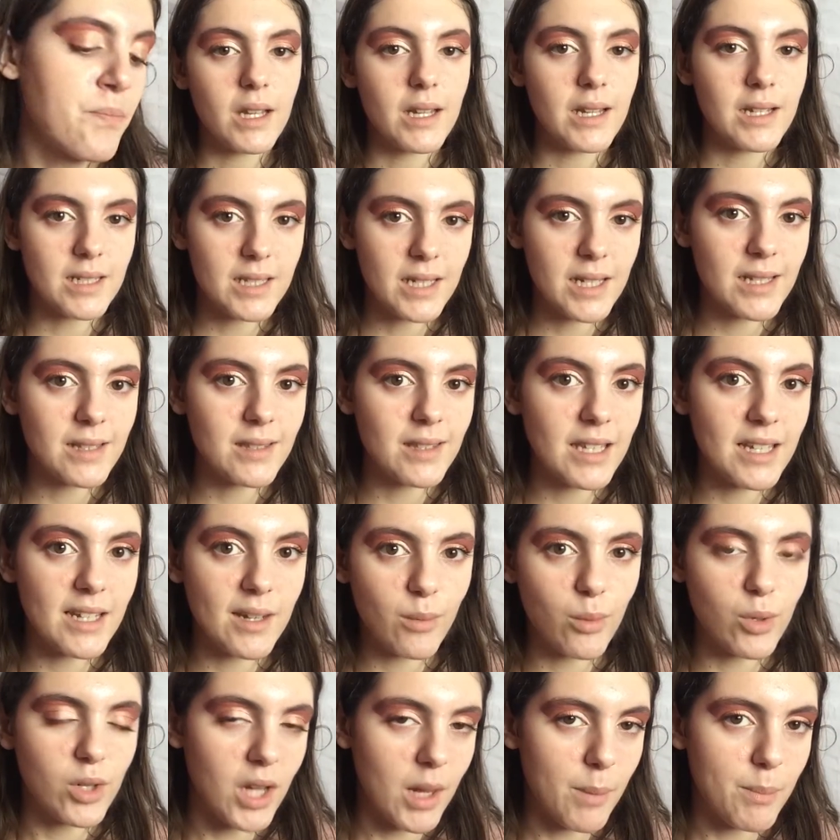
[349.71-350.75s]
Es que tiene
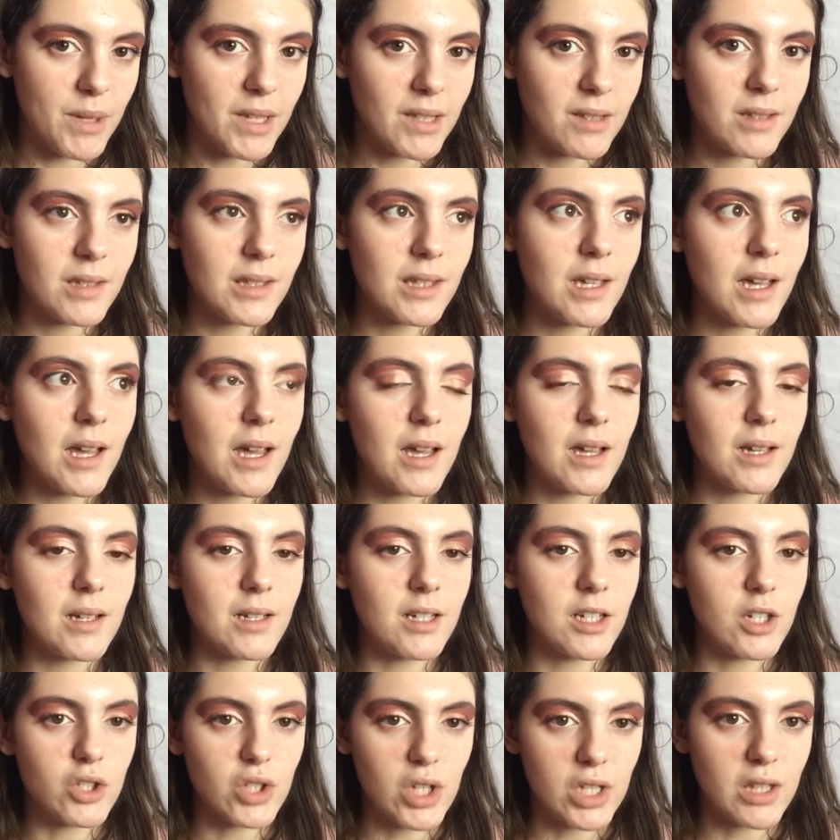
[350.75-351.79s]
buena pinta,
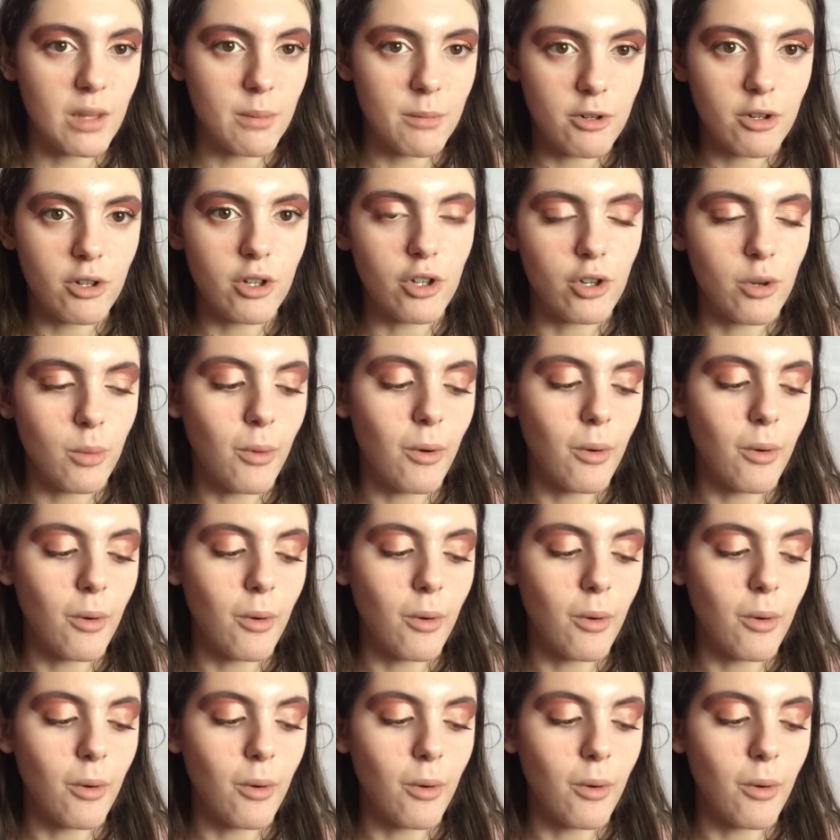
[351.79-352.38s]
o sea, también lo quiero